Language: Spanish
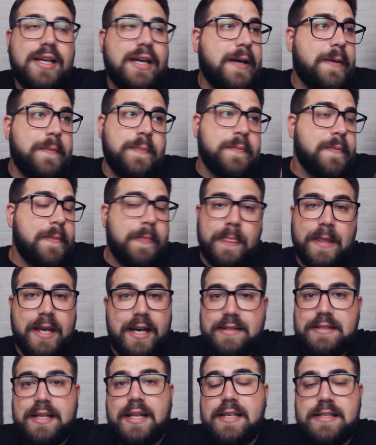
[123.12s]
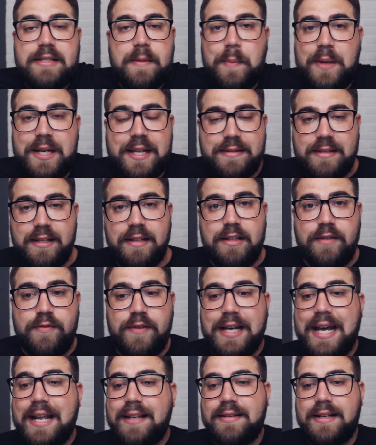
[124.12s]
de que estas disciplinas
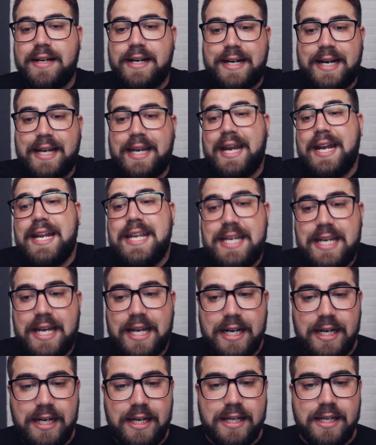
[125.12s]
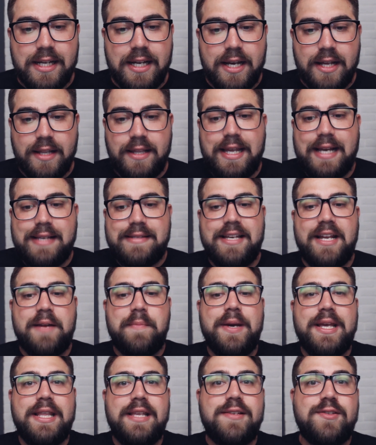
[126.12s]
científicas requerían de hacer
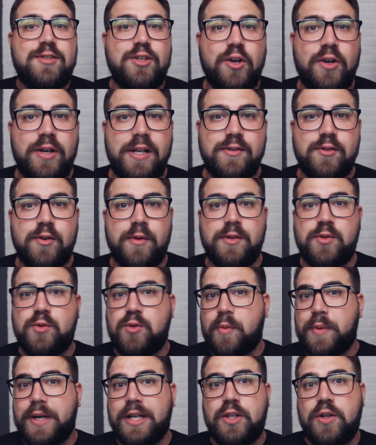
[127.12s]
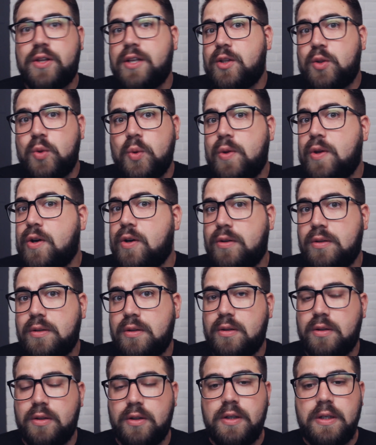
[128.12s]
mediciones sobre sus objetos de estudio.
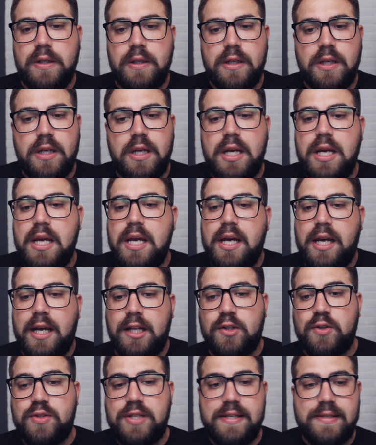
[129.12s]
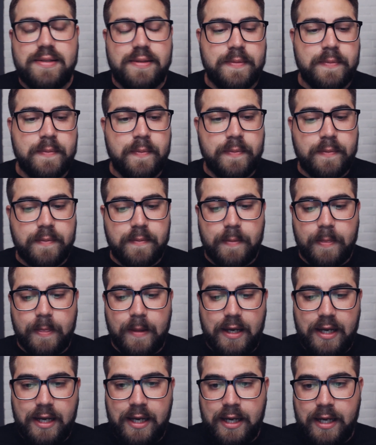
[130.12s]
Entonces,
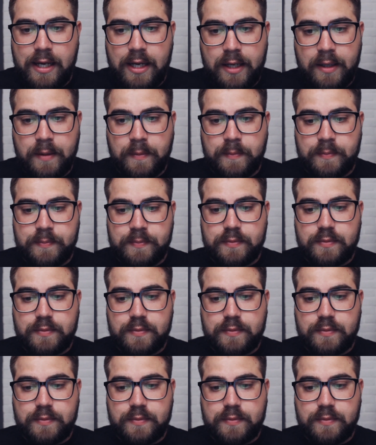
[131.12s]
eh,